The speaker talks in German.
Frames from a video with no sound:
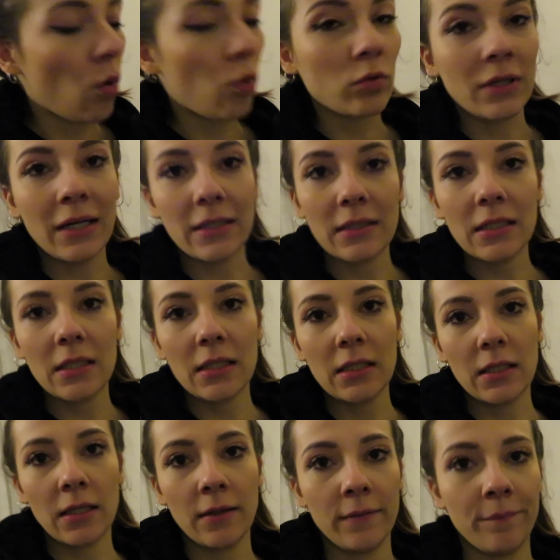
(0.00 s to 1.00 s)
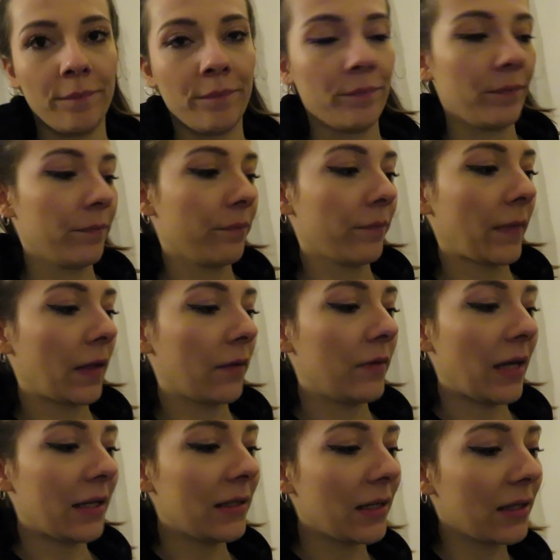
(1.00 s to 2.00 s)
und halt nicht mh, hm,
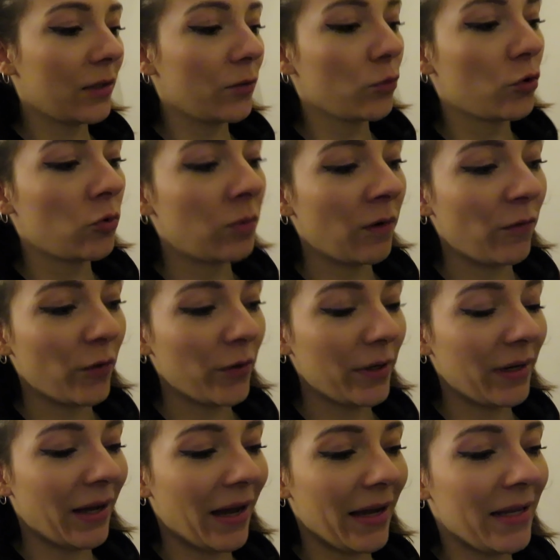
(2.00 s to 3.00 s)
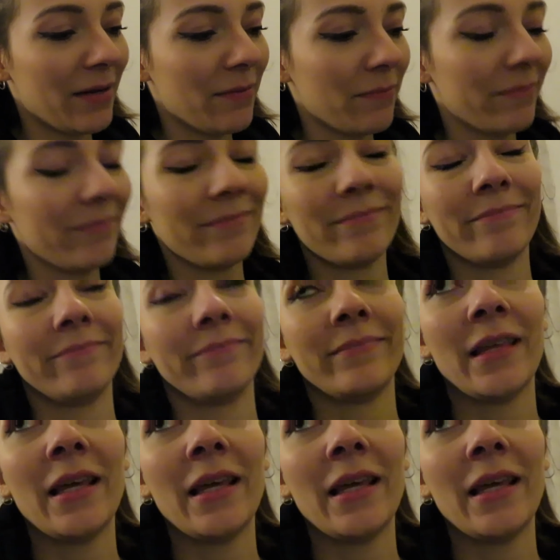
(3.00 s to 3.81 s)
wie andere YouTuber von einem